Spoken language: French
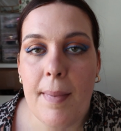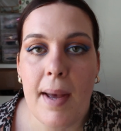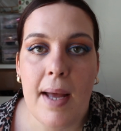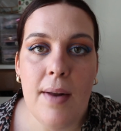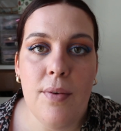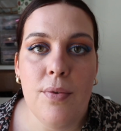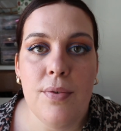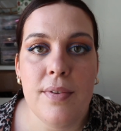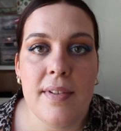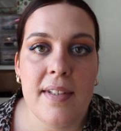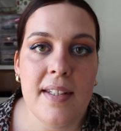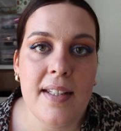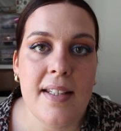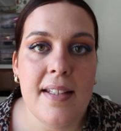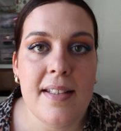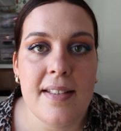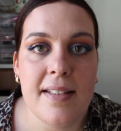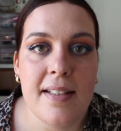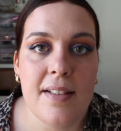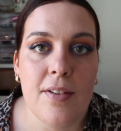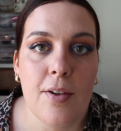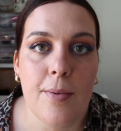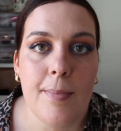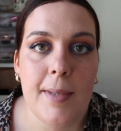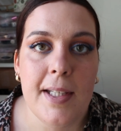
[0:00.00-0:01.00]
mal
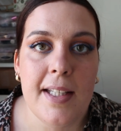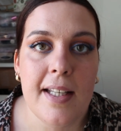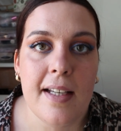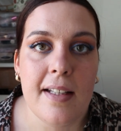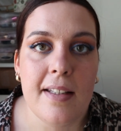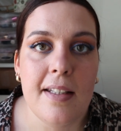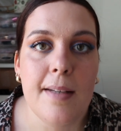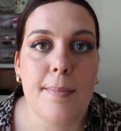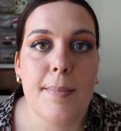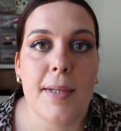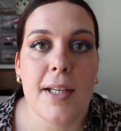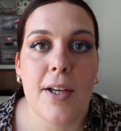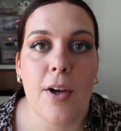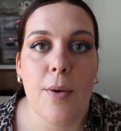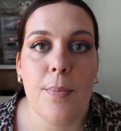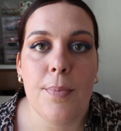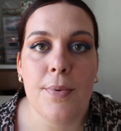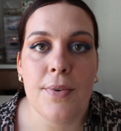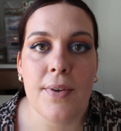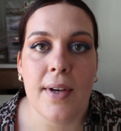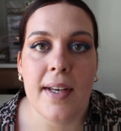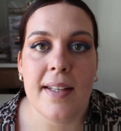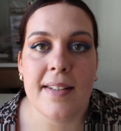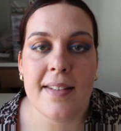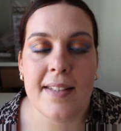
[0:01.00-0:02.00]
utilisé dans mes derniers make-up
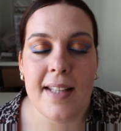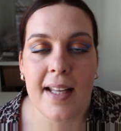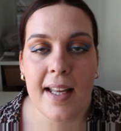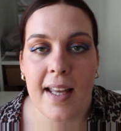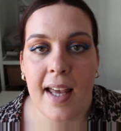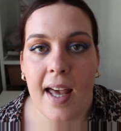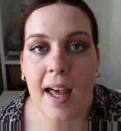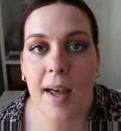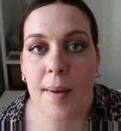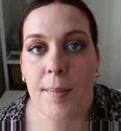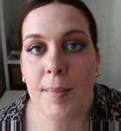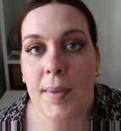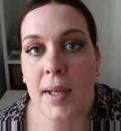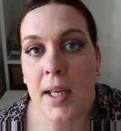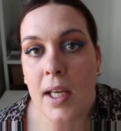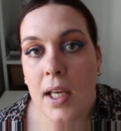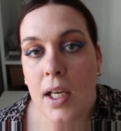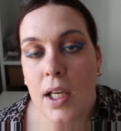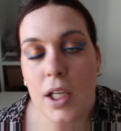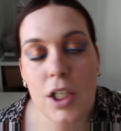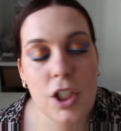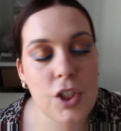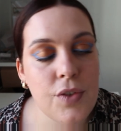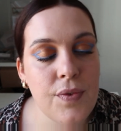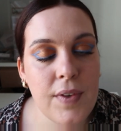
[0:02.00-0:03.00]
sur Instagram
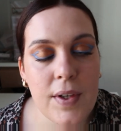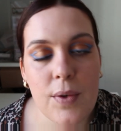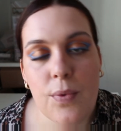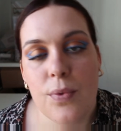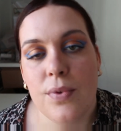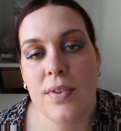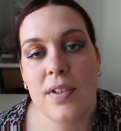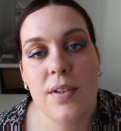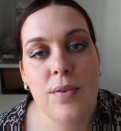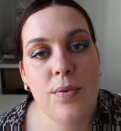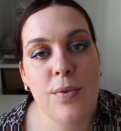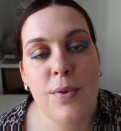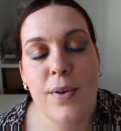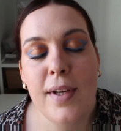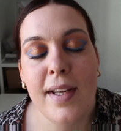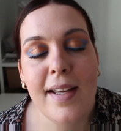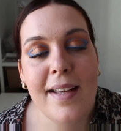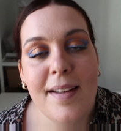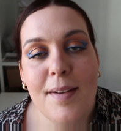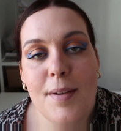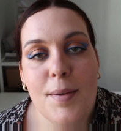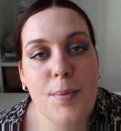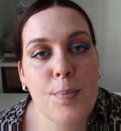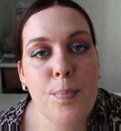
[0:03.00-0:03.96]
et je vais continuer